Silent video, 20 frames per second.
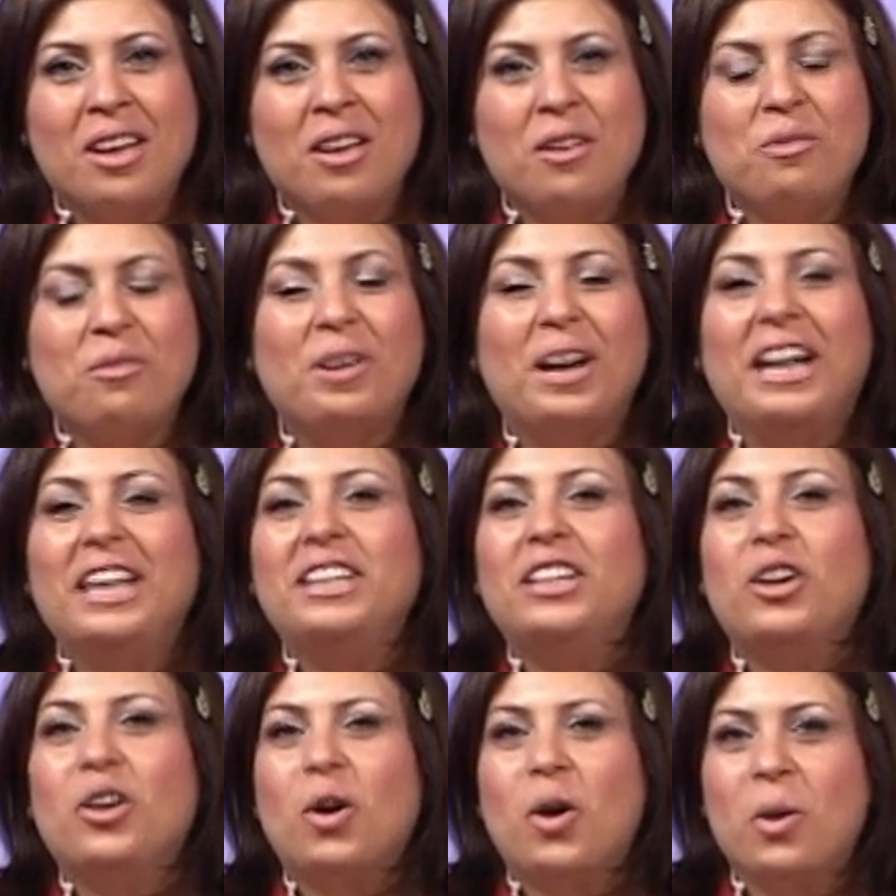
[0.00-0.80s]
في عيد
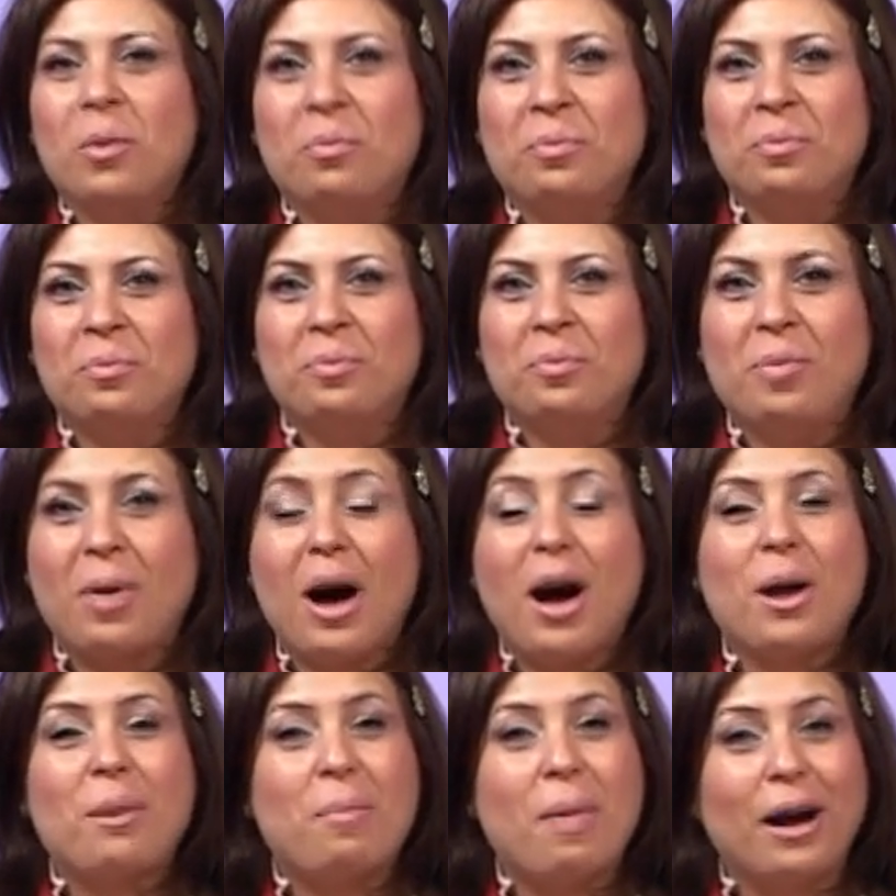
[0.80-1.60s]
الحب
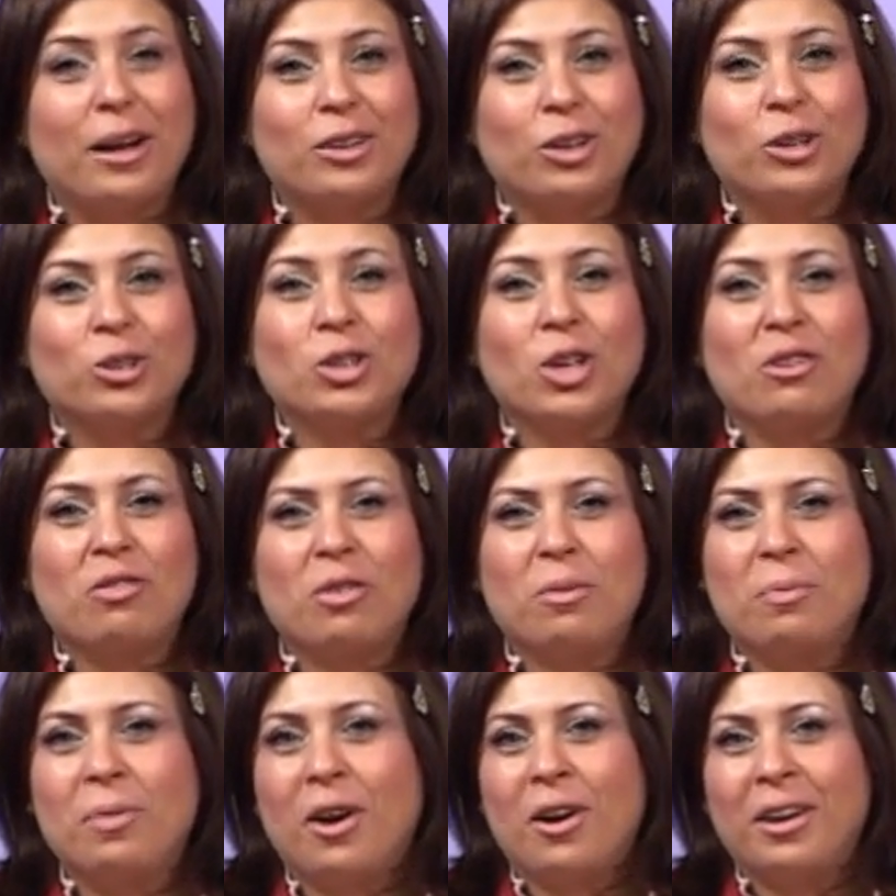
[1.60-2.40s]
14
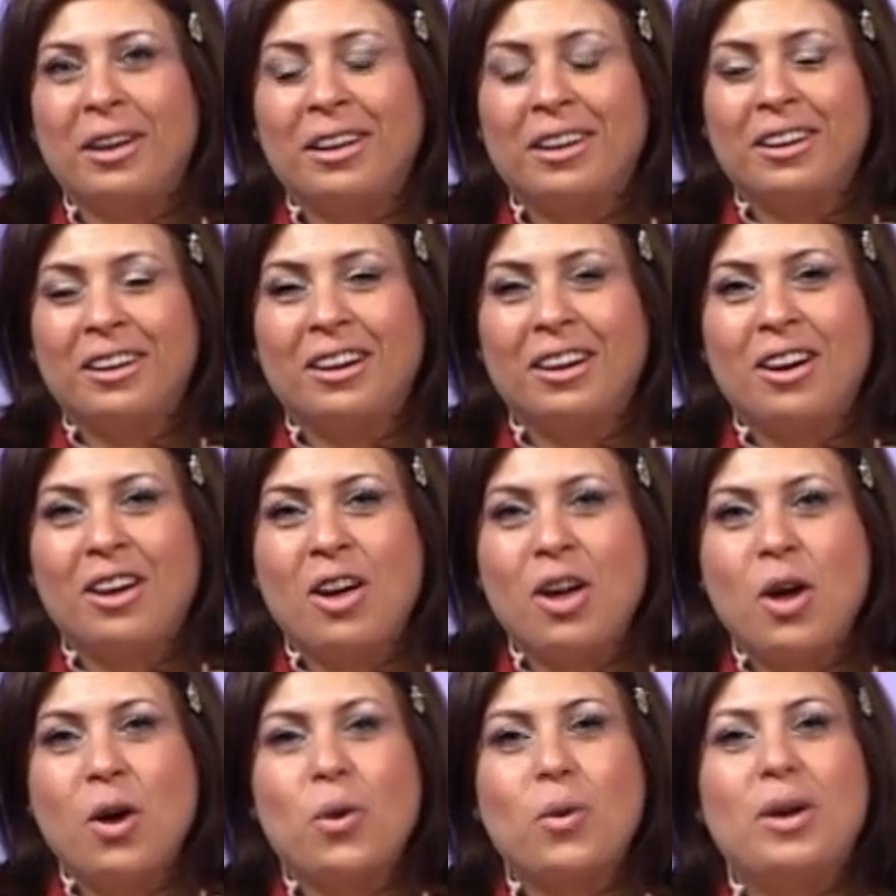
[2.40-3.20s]
فبراير
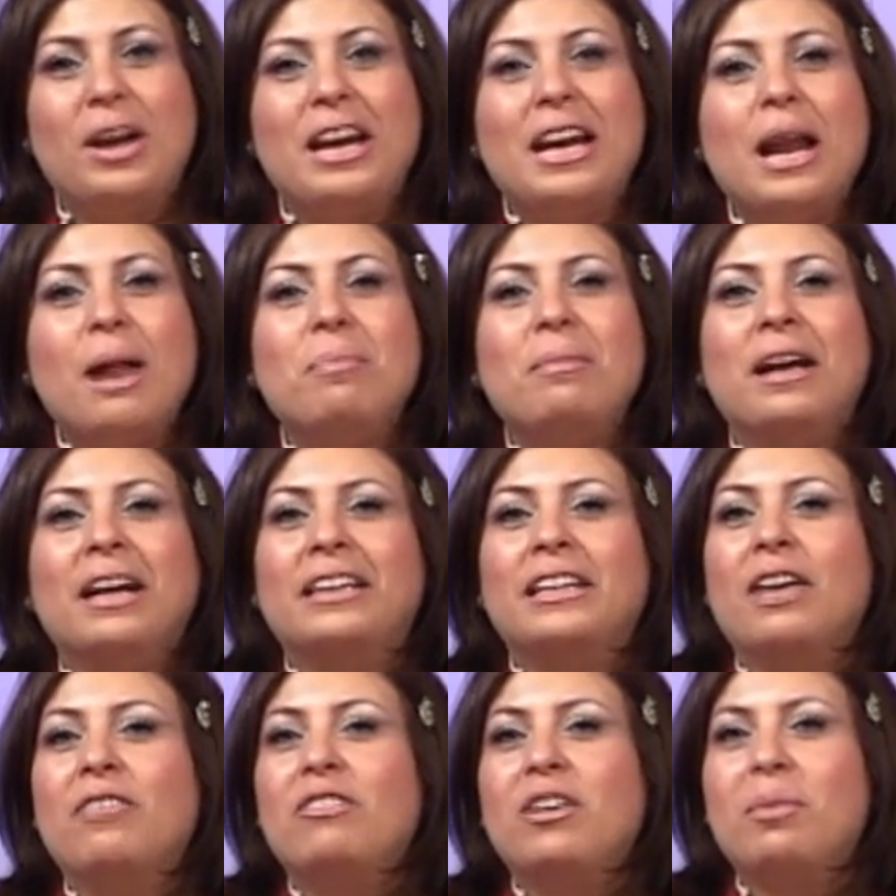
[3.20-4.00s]
كلنا
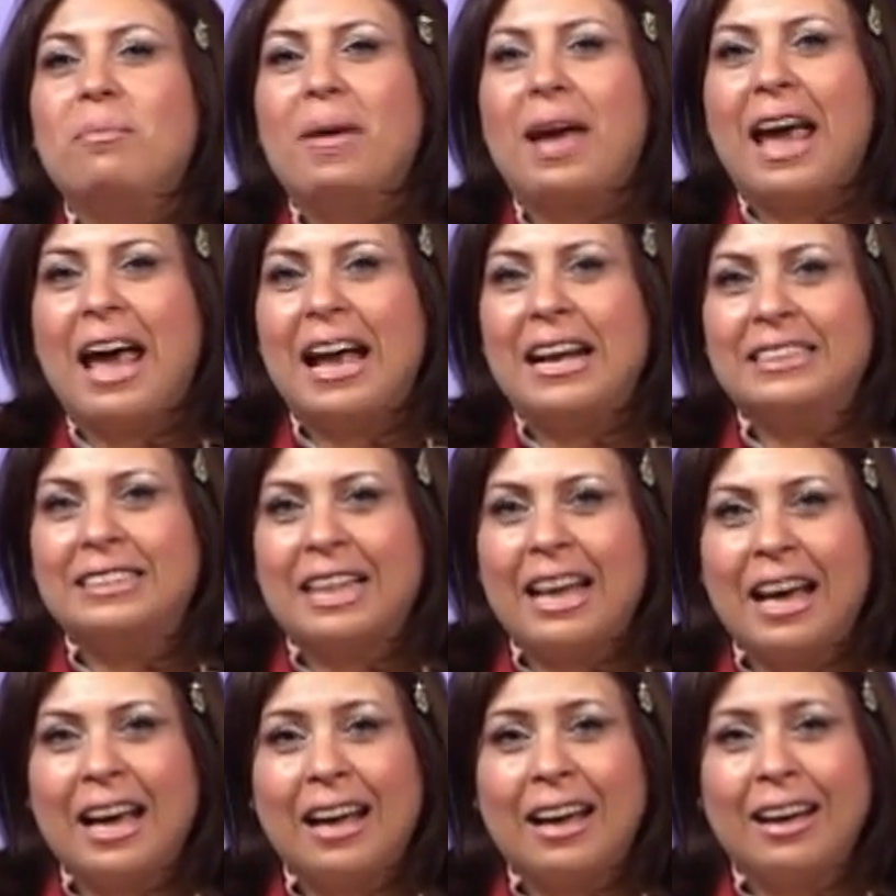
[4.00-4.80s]
بنحتفل
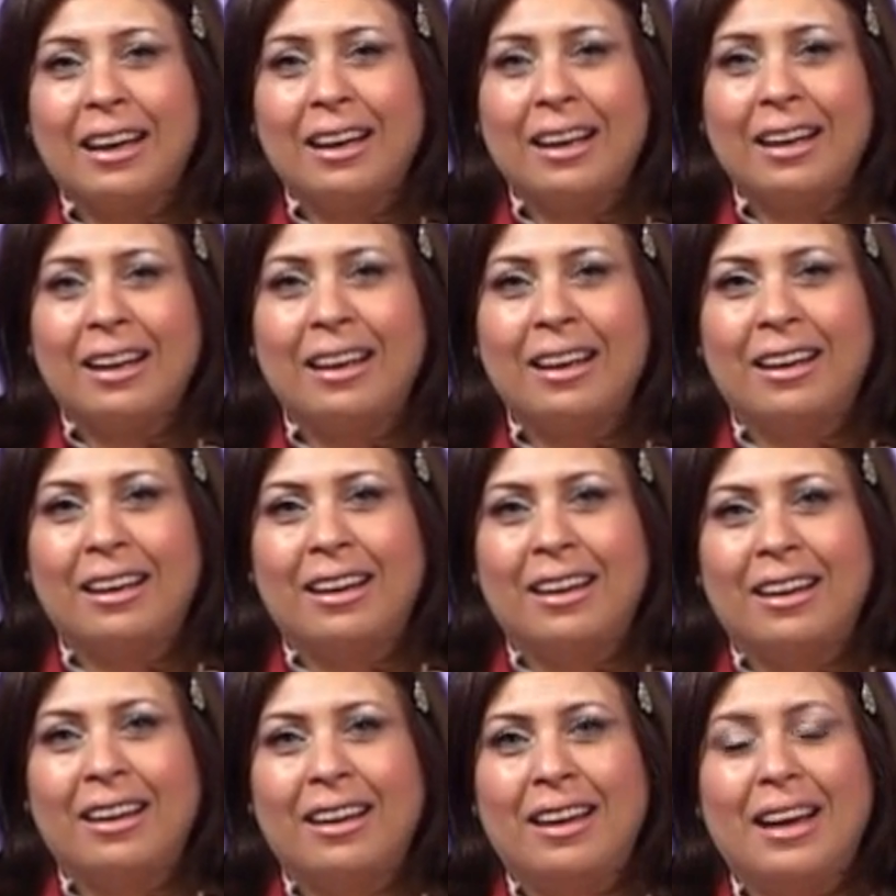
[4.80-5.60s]
بهذا
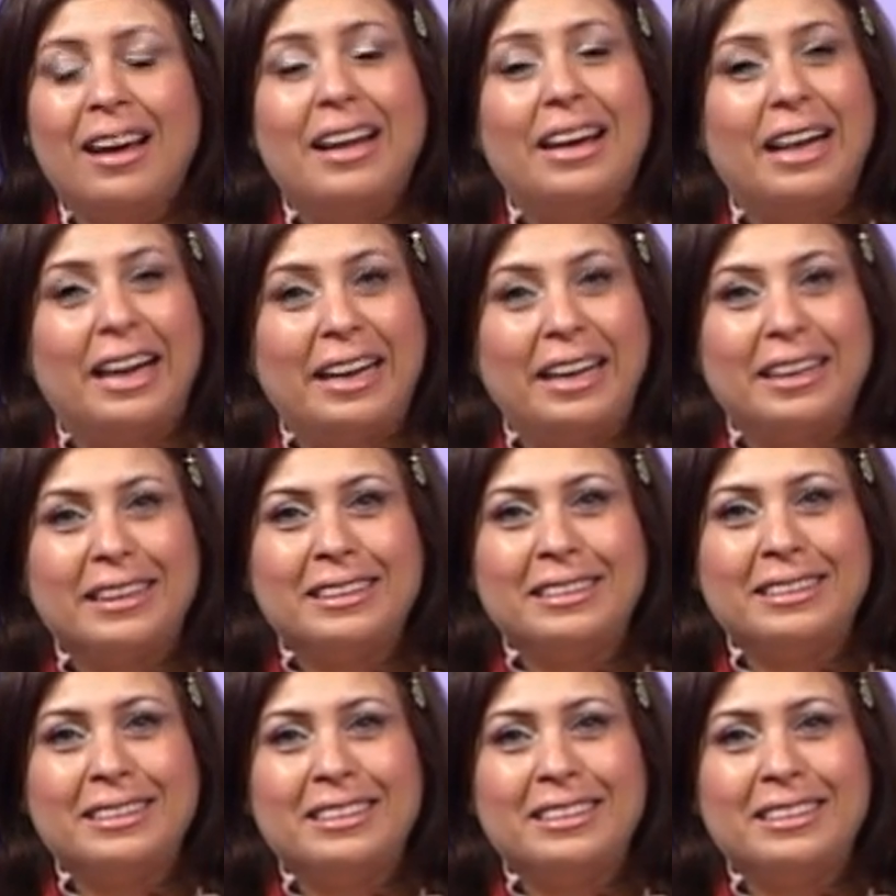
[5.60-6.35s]
العيد